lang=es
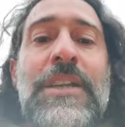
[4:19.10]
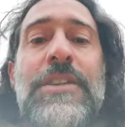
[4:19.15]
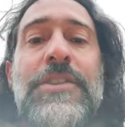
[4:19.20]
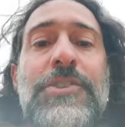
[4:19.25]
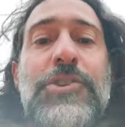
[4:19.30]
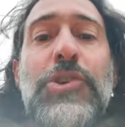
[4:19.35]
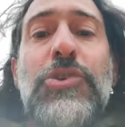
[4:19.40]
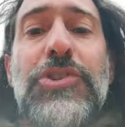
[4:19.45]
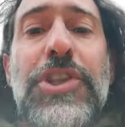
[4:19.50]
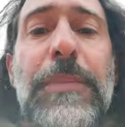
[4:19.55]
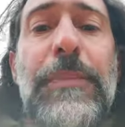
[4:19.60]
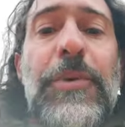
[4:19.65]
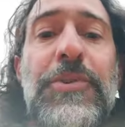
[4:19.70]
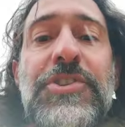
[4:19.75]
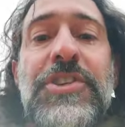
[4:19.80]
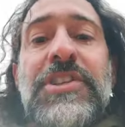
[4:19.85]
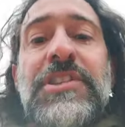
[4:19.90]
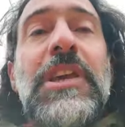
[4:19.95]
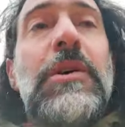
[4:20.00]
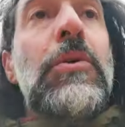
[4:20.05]
Si un
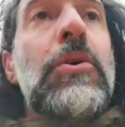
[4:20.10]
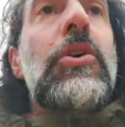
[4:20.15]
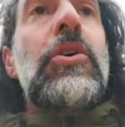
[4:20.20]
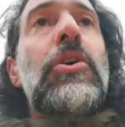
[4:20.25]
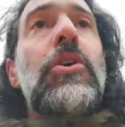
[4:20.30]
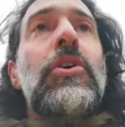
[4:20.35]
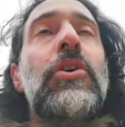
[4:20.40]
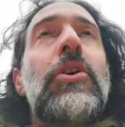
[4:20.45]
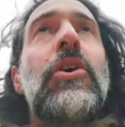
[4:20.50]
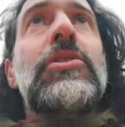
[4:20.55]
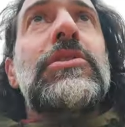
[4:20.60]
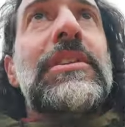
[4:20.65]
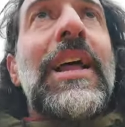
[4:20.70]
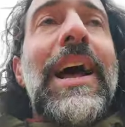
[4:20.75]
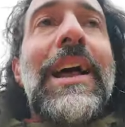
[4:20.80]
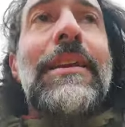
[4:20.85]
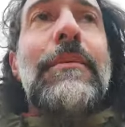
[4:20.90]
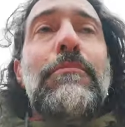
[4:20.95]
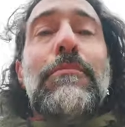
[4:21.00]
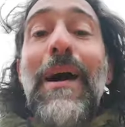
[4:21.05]
dispositivo
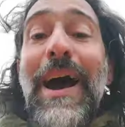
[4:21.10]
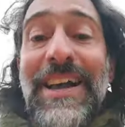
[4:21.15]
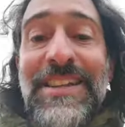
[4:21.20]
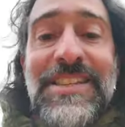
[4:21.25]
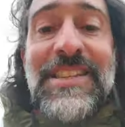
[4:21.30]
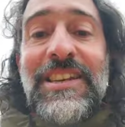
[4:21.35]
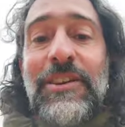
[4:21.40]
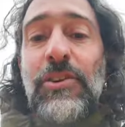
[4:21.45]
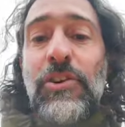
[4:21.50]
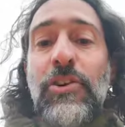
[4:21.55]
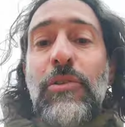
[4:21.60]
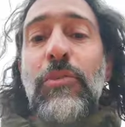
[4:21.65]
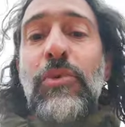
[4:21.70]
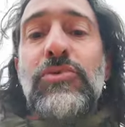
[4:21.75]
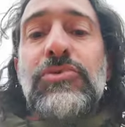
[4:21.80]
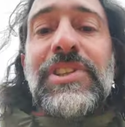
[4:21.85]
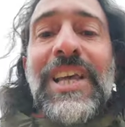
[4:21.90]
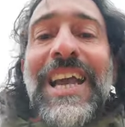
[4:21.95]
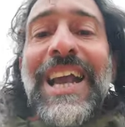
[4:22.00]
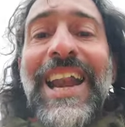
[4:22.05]
tan básico como
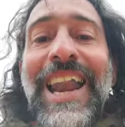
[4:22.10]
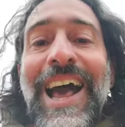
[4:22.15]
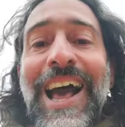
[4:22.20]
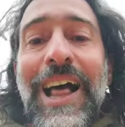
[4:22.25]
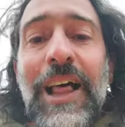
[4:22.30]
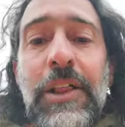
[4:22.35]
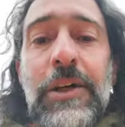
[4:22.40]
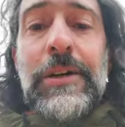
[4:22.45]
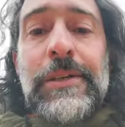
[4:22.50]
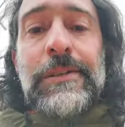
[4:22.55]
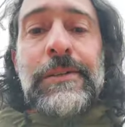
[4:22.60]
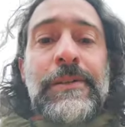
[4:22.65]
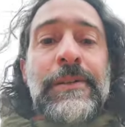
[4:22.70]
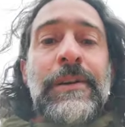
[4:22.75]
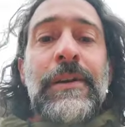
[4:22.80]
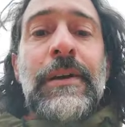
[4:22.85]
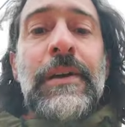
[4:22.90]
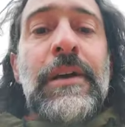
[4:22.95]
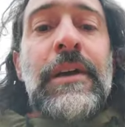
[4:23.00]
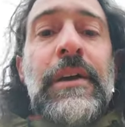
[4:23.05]
un teclado
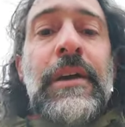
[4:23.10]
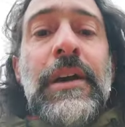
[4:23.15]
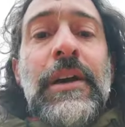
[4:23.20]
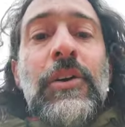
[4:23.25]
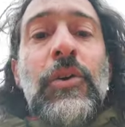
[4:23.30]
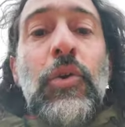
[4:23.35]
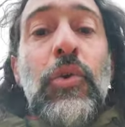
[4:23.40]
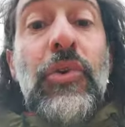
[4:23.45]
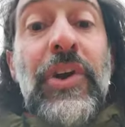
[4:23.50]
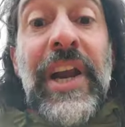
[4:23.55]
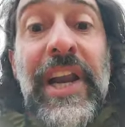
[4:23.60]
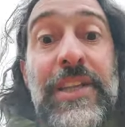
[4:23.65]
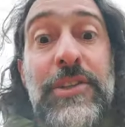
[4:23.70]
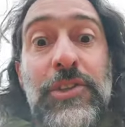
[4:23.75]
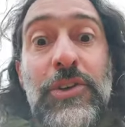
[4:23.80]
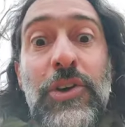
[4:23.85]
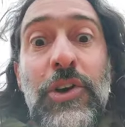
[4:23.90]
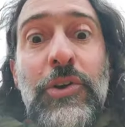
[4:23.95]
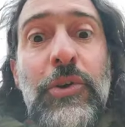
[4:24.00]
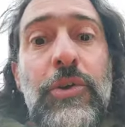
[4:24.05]
un
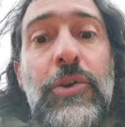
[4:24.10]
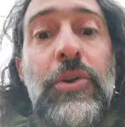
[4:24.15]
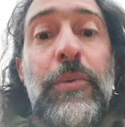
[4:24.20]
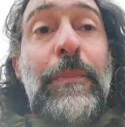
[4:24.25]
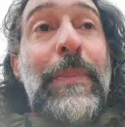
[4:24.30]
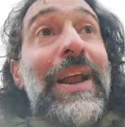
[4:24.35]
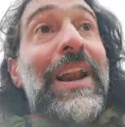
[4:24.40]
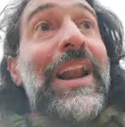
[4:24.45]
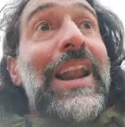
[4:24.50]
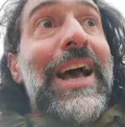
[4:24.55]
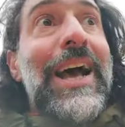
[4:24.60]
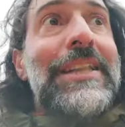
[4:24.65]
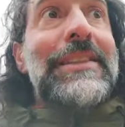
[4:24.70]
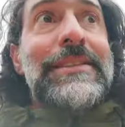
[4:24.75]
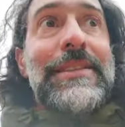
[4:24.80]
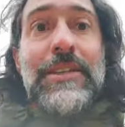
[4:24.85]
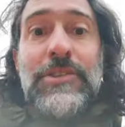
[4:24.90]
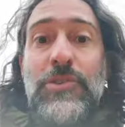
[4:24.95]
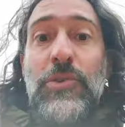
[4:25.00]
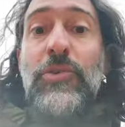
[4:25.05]
ratón, unos
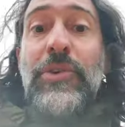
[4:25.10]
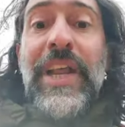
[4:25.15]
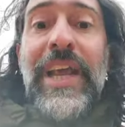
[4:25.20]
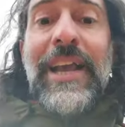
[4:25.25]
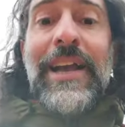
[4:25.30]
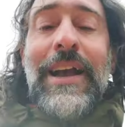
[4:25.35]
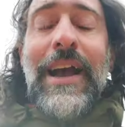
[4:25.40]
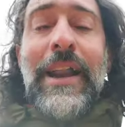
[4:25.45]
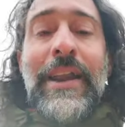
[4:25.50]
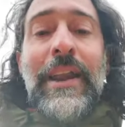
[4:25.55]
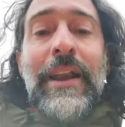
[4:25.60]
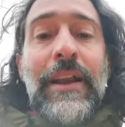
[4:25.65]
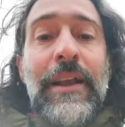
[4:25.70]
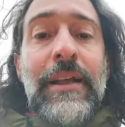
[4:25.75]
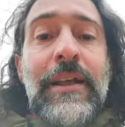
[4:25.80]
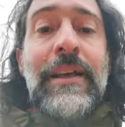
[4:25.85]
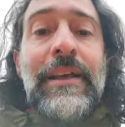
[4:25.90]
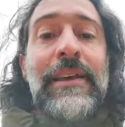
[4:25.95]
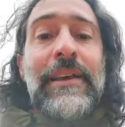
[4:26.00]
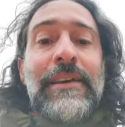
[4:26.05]
parlantes o un escáner,
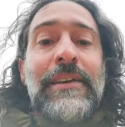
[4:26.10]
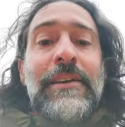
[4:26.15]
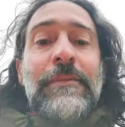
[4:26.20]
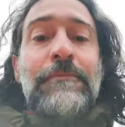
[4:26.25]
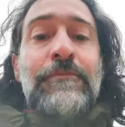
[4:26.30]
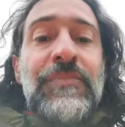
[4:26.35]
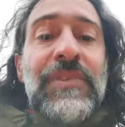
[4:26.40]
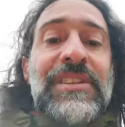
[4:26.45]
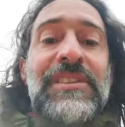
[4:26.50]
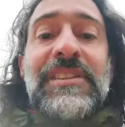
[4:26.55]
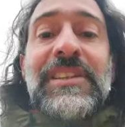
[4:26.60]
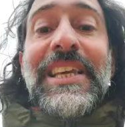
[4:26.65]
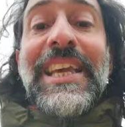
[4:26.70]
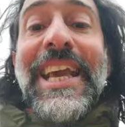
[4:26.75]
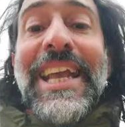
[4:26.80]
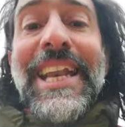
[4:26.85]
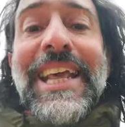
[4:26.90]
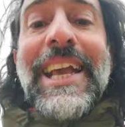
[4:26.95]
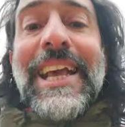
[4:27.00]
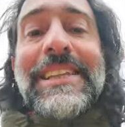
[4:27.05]

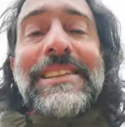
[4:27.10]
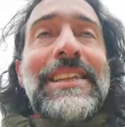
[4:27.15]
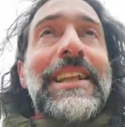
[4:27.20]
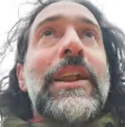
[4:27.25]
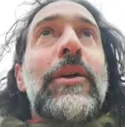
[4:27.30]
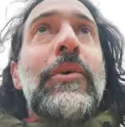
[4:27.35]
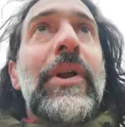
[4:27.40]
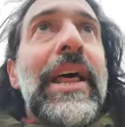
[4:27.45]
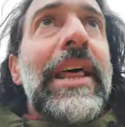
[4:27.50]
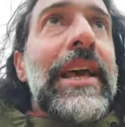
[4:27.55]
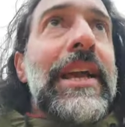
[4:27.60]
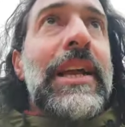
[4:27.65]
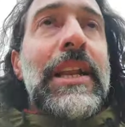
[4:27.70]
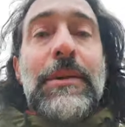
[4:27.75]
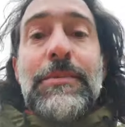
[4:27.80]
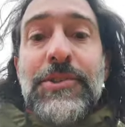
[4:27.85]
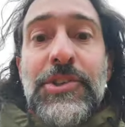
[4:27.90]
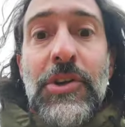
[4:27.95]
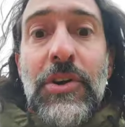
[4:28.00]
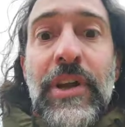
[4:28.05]
tiene que tener una
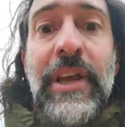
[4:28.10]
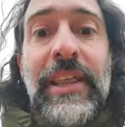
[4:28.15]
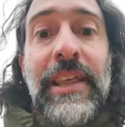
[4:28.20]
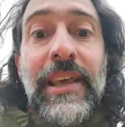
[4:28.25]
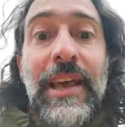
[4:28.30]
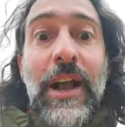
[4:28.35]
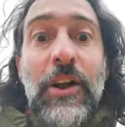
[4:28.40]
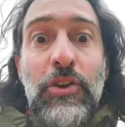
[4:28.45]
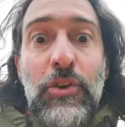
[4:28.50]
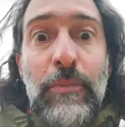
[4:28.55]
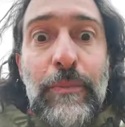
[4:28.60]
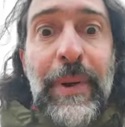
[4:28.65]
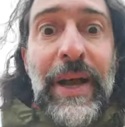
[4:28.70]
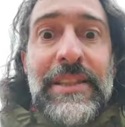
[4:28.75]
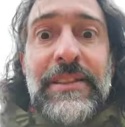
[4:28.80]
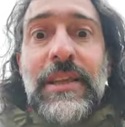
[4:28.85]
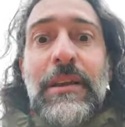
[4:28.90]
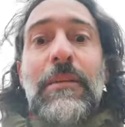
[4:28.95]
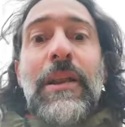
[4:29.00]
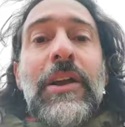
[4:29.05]
descripción que diga
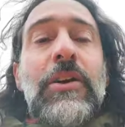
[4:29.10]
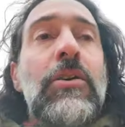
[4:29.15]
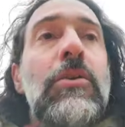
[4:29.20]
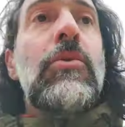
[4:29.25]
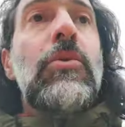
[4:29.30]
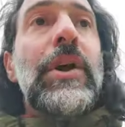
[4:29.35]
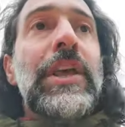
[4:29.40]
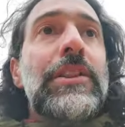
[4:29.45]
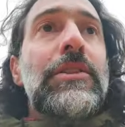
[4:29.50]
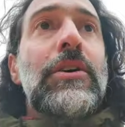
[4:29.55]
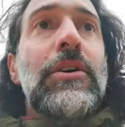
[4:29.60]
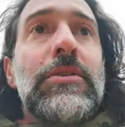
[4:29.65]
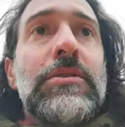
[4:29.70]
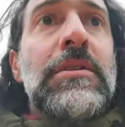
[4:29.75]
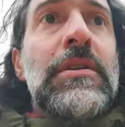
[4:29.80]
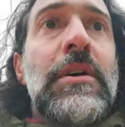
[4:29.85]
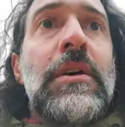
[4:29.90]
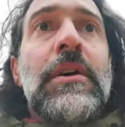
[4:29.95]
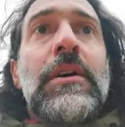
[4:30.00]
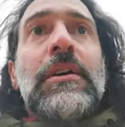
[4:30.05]
compatible con
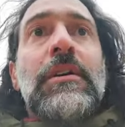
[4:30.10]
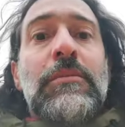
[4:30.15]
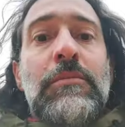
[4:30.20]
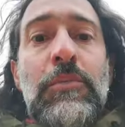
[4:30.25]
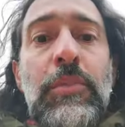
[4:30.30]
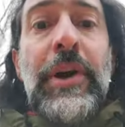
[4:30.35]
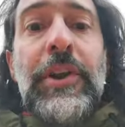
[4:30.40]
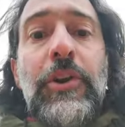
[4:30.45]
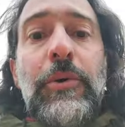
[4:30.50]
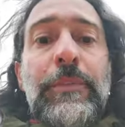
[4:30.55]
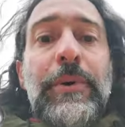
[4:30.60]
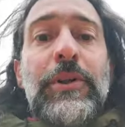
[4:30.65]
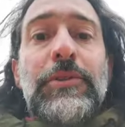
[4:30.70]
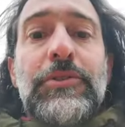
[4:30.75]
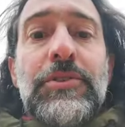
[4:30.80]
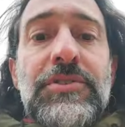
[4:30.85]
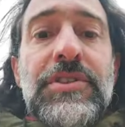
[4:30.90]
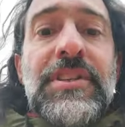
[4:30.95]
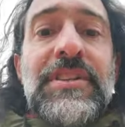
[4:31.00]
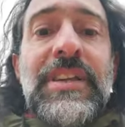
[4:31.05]
Windows, bueno, pero
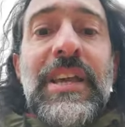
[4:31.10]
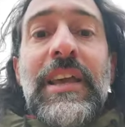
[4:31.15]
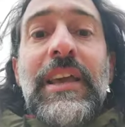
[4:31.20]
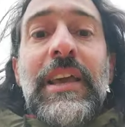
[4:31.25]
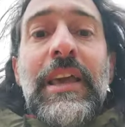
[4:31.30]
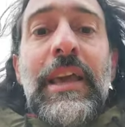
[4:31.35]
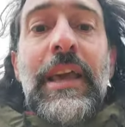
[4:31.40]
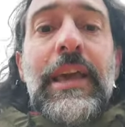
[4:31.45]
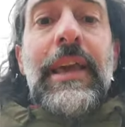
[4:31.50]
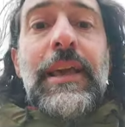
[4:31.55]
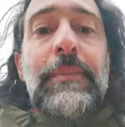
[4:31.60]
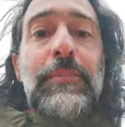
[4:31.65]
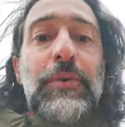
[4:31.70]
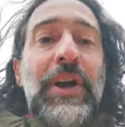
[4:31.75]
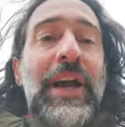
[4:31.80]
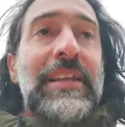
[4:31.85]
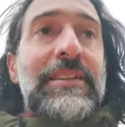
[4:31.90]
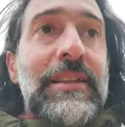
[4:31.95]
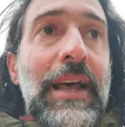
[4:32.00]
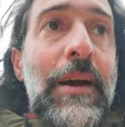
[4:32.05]
entonces ¿en qué
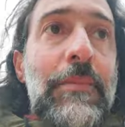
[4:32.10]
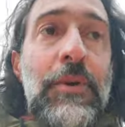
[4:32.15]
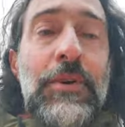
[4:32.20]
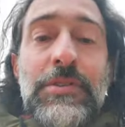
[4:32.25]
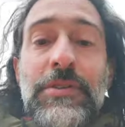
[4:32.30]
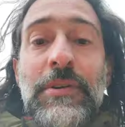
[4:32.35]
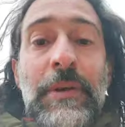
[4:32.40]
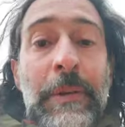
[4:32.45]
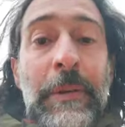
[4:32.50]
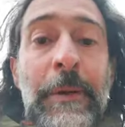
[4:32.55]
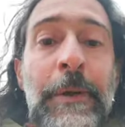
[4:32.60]
época estamos?